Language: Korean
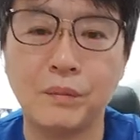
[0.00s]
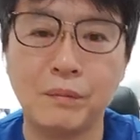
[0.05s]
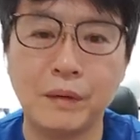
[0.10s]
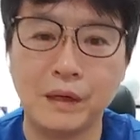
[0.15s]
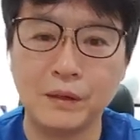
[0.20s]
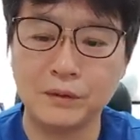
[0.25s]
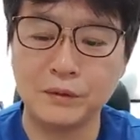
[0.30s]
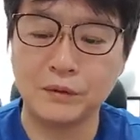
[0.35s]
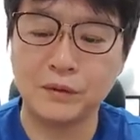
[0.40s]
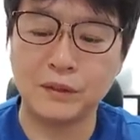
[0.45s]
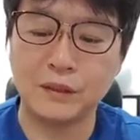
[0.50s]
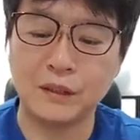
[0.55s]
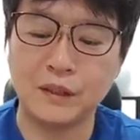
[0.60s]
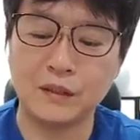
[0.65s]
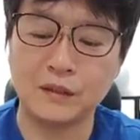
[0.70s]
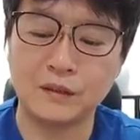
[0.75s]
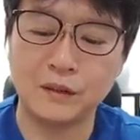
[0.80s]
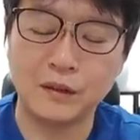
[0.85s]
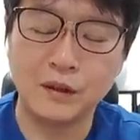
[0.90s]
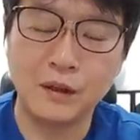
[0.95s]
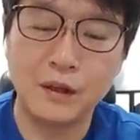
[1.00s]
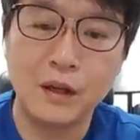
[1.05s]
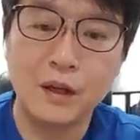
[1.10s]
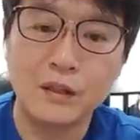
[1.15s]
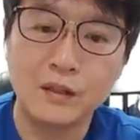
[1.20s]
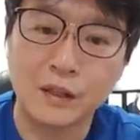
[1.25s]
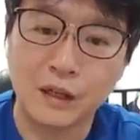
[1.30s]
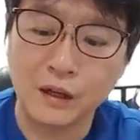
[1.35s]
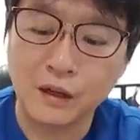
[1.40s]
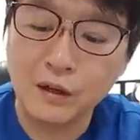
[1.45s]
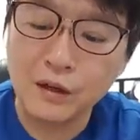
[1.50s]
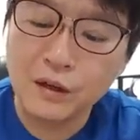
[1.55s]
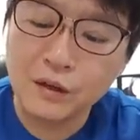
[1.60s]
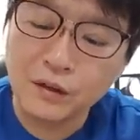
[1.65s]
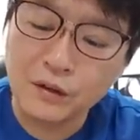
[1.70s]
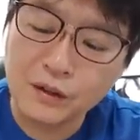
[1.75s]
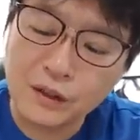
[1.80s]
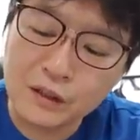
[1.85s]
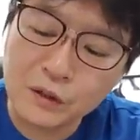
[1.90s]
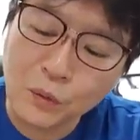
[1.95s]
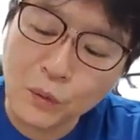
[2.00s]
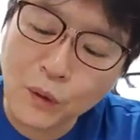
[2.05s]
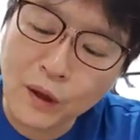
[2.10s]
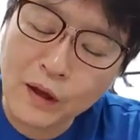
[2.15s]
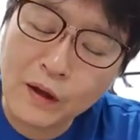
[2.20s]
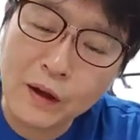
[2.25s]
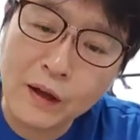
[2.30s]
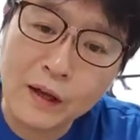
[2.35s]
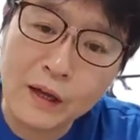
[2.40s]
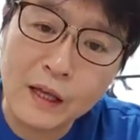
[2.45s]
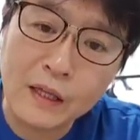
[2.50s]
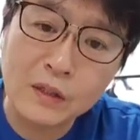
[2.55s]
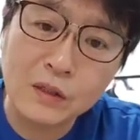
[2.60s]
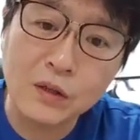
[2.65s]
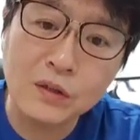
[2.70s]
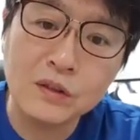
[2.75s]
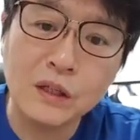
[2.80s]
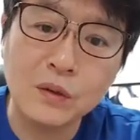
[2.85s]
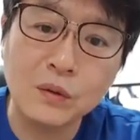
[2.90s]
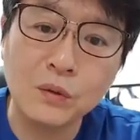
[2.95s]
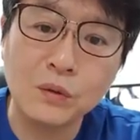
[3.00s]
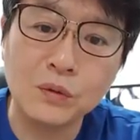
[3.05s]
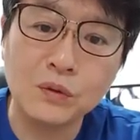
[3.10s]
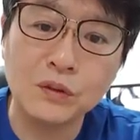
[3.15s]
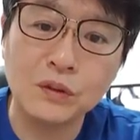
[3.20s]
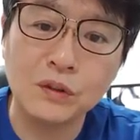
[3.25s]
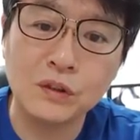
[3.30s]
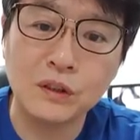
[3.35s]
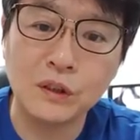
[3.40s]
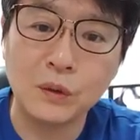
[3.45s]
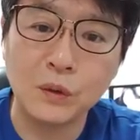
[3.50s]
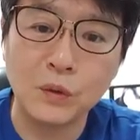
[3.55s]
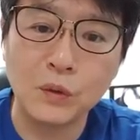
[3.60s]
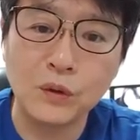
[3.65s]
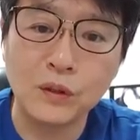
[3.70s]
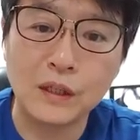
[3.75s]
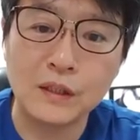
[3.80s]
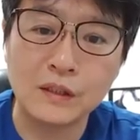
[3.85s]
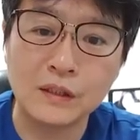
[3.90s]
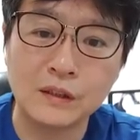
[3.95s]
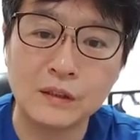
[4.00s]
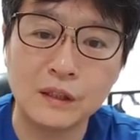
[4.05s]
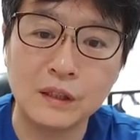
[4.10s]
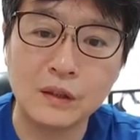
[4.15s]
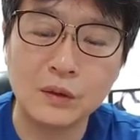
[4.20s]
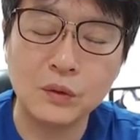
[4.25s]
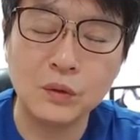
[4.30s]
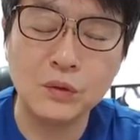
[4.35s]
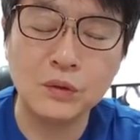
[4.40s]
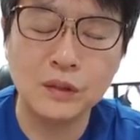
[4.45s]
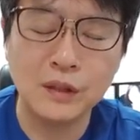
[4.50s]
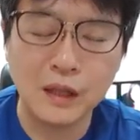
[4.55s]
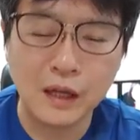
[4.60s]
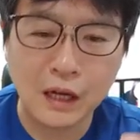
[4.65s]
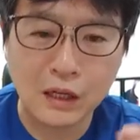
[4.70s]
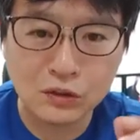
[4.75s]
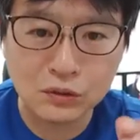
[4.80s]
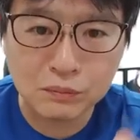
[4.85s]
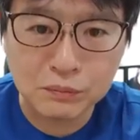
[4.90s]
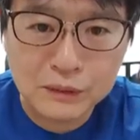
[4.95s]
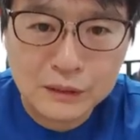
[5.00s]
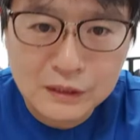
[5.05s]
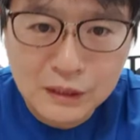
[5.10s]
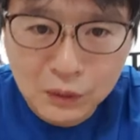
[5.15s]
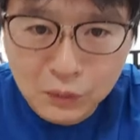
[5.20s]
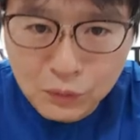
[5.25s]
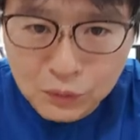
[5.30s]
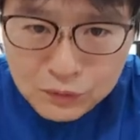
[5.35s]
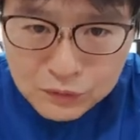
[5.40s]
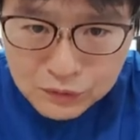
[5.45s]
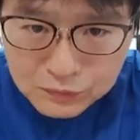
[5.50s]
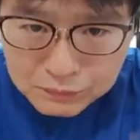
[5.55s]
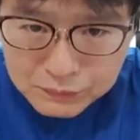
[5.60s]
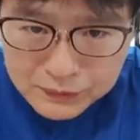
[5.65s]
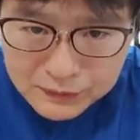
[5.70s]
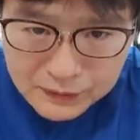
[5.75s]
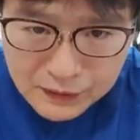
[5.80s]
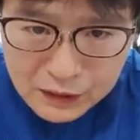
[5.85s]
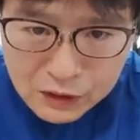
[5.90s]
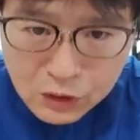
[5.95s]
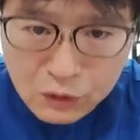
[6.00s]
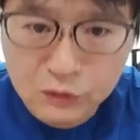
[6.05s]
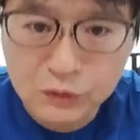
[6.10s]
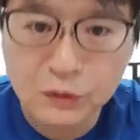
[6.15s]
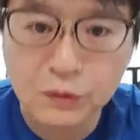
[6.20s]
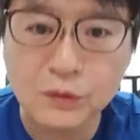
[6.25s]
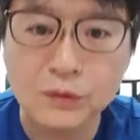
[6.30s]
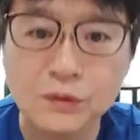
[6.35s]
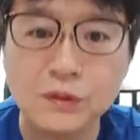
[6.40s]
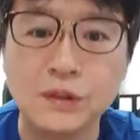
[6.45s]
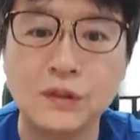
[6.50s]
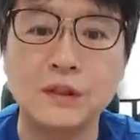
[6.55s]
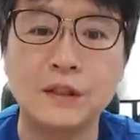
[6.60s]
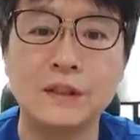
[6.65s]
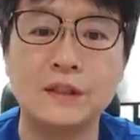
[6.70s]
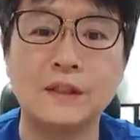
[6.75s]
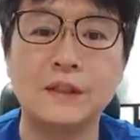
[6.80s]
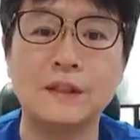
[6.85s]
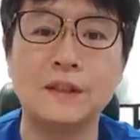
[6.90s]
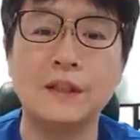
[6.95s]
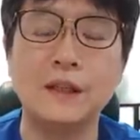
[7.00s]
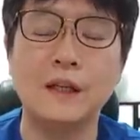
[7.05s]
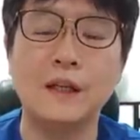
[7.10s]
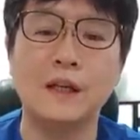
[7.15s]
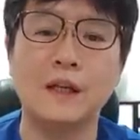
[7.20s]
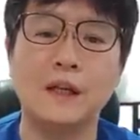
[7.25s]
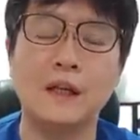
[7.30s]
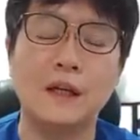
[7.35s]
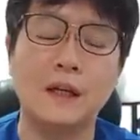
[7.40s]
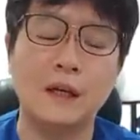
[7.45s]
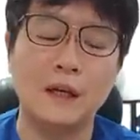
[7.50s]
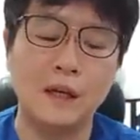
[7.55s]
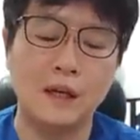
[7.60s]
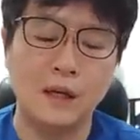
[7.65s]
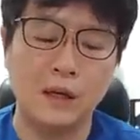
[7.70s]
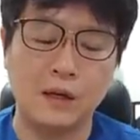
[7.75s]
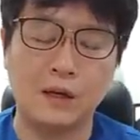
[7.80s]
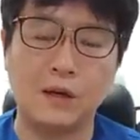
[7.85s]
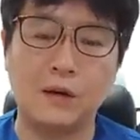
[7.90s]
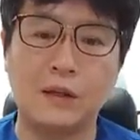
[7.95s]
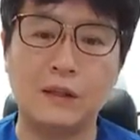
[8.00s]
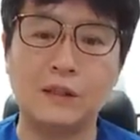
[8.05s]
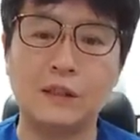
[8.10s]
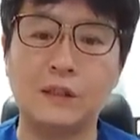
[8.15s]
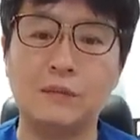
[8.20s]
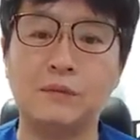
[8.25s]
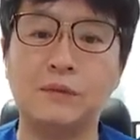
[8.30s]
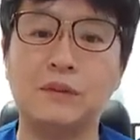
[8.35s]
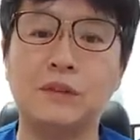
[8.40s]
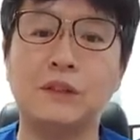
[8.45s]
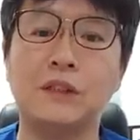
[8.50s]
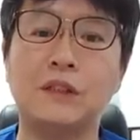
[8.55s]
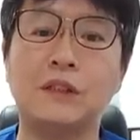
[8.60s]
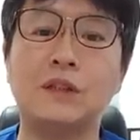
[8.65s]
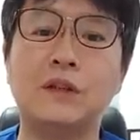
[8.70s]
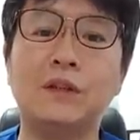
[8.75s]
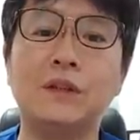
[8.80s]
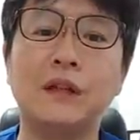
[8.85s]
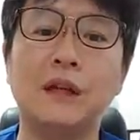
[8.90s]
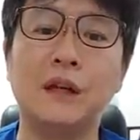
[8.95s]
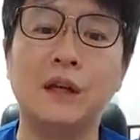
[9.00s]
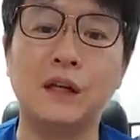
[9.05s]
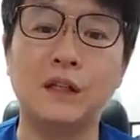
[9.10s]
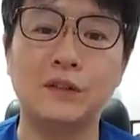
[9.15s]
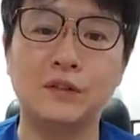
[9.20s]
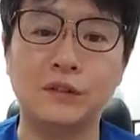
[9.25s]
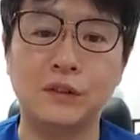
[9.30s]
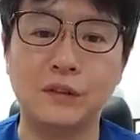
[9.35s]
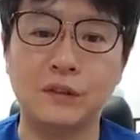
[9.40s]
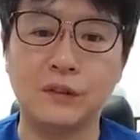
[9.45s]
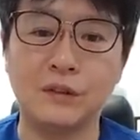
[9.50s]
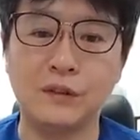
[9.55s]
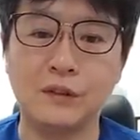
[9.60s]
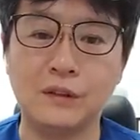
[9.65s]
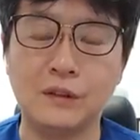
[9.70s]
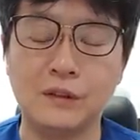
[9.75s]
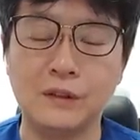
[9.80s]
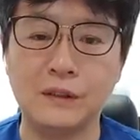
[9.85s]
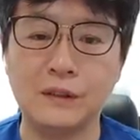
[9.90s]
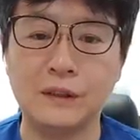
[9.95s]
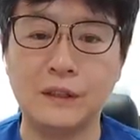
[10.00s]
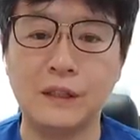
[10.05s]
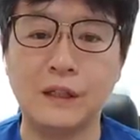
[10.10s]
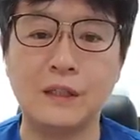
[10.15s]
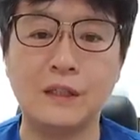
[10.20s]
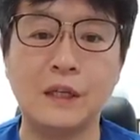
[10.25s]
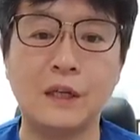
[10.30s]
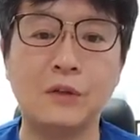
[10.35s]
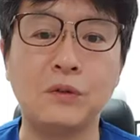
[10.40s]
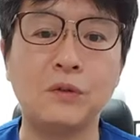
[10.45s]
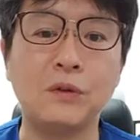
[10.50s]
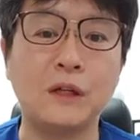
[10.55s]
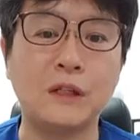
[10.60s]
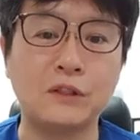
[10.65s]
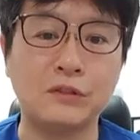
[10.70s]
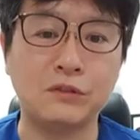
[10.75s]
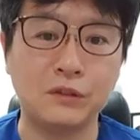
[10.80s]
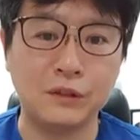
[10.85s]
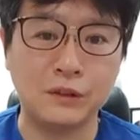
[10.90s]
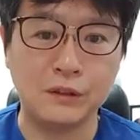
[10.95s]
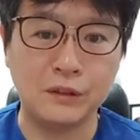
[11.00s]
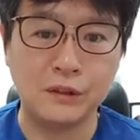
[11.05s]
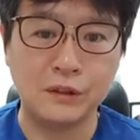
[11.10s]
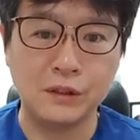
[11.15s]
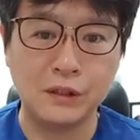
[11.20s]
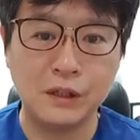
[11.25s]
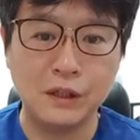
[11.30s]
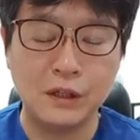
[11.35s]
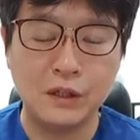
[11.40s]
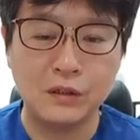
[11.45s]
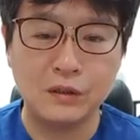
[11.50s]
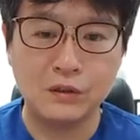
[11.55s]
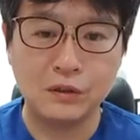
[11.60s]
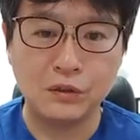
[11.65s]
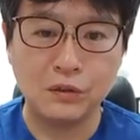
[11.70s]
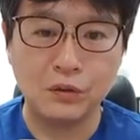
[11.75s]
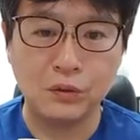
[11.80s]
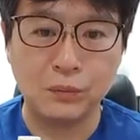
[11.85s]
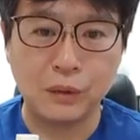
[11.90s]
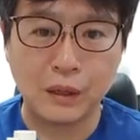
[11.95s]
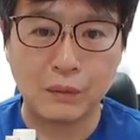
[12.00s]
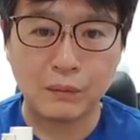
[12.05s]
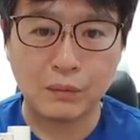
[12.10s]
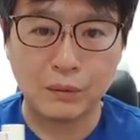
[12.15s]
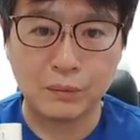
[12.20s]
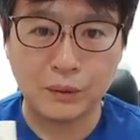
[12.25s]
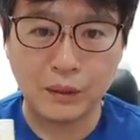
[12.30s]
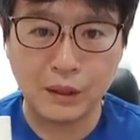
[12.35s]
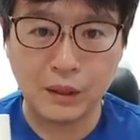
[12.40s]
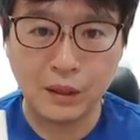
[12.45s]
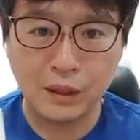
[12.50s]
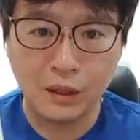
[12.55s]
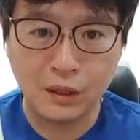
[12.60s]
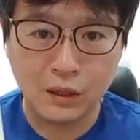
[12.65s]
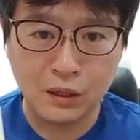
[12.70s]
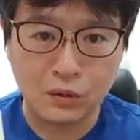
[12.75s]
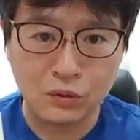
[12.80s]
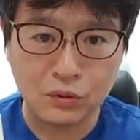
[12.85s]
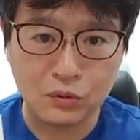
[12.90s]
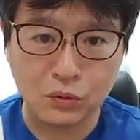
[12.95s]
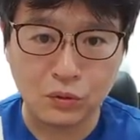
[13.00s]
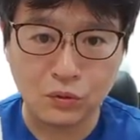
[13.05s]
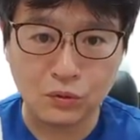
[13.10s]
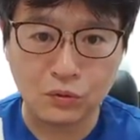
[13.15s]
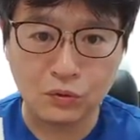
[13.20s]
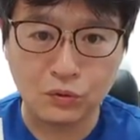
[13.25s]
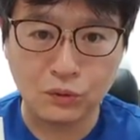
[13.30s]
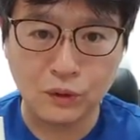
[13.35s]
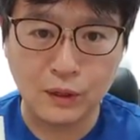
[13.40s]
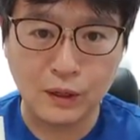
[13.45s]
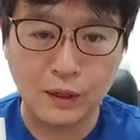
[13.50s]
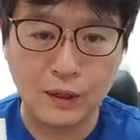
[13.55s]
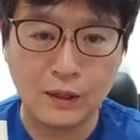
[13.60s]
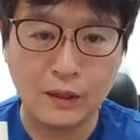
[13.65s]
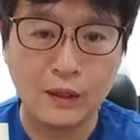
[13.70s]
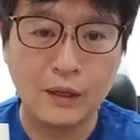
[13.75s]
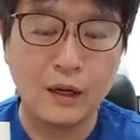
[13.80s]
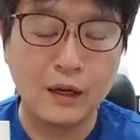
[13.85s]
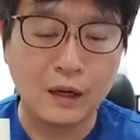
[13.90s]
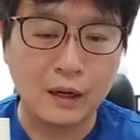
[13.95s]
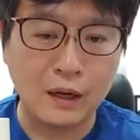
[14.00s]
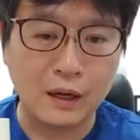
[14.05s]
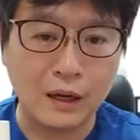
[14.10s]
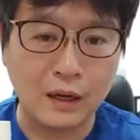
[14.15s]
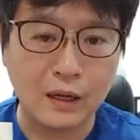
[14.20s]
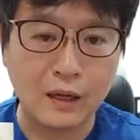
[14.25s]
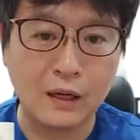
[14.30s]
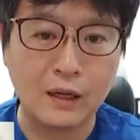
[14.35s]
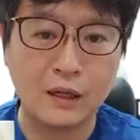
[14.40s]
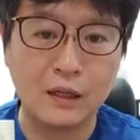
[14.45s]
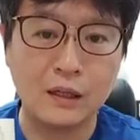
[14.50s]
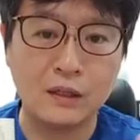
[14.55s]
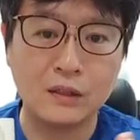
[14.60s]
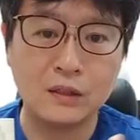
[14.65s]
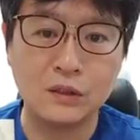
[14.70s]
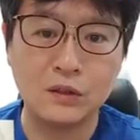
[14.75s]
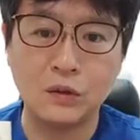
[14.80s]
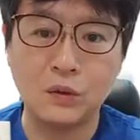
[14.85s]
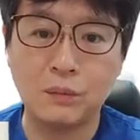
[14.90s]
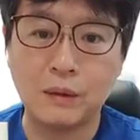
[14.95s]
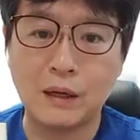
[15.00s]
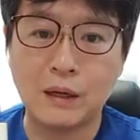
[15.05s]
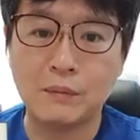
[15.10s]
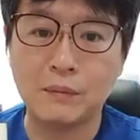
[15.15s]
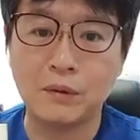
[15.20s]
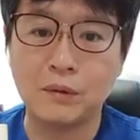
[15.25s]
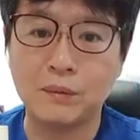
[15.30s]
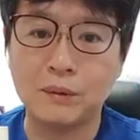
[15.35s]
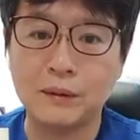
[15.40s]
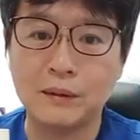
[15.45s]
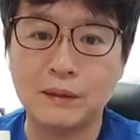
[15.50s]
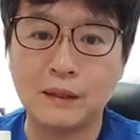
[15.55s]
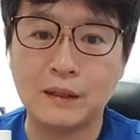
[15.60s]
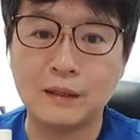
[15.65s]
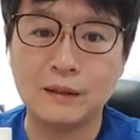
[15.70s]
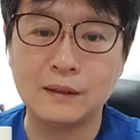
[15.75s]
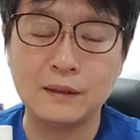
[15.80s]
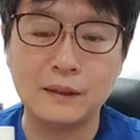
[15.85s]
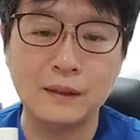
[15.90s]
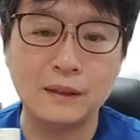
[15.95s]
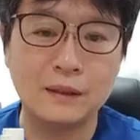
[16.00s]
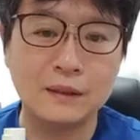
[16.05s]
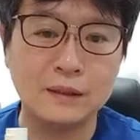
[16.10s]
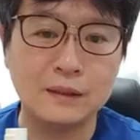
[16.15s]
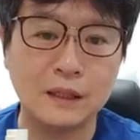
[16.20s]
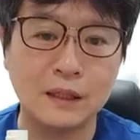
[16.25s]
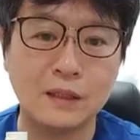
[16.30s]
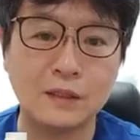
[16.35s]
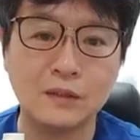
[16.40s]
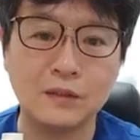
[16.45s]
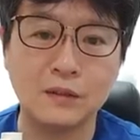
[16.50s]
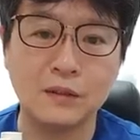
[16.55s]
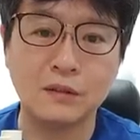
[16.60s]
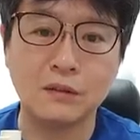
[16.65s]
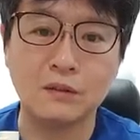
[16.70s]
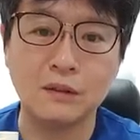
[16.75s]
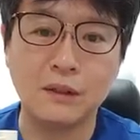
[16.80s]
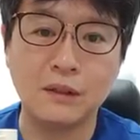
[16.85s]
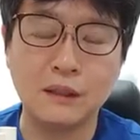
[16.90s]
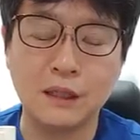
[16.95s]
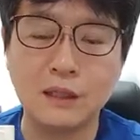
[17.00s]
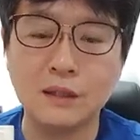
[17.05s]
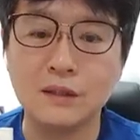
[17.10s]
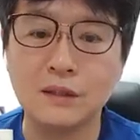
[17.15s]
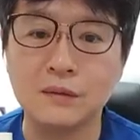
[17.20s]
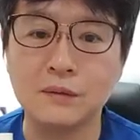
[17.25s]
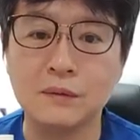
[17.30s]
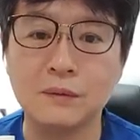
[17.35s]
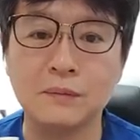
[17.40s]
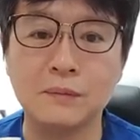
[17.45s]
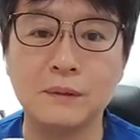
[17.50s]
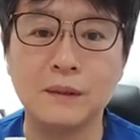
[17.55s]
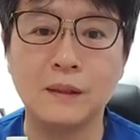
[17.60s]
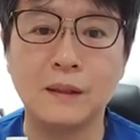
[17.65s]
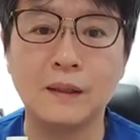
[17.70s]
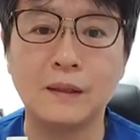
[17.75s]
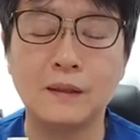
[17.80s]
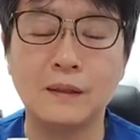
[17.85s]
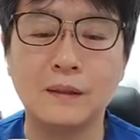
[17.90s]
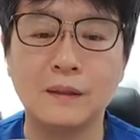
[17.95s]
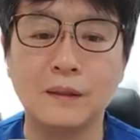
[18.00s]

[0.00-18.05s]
방송에 나와서 자 여기까지 외과의 선상골절이 이렇게 있을 때 또는 아주 미세 골 미세 전이 골절이 있을 때 어, 환자분들이 선택할 수 있는 의사가 제공할 수 있는 치료 방법의 종류와 각각의 치료 방법에 따른 장점과 단점입니다.